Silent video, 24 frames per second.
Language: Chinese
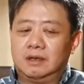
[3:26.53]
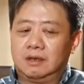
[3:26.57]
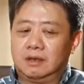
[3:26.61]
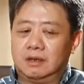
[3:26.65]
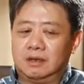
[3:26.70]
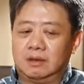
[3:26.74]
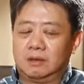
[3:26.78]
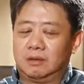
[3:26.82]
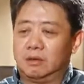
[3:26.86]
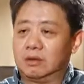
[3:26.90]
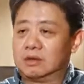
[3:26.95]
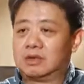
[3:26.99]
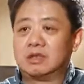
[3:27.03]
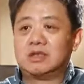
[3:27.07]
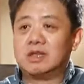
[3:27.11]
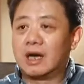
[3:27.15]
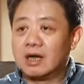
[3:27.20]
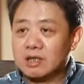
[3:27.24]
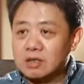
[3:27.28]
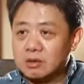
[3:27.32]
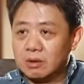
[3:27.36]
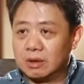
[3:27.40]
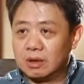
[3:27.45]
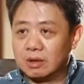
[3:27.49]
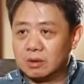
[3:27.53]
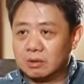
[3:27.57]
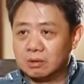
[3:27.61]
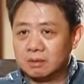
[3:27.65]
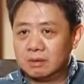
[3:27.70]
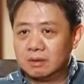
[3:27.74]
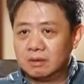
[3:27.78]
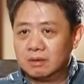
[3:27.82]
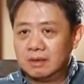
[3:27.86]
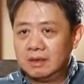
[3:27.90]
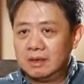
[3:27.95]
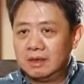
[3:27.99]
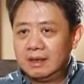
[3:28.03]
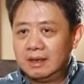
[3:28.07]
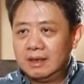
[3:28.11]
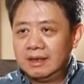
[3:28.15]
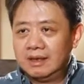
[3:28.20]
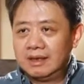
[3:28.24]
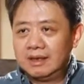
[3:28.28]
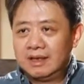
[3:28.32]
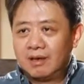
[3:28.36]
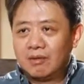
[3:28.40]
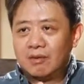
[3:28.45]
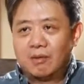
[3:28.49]
呃，我自己也很喜欢读，
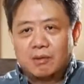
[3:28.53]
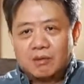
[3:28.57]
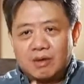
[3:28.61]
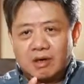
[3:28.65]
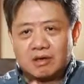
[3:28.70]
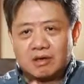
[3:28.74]
但我们要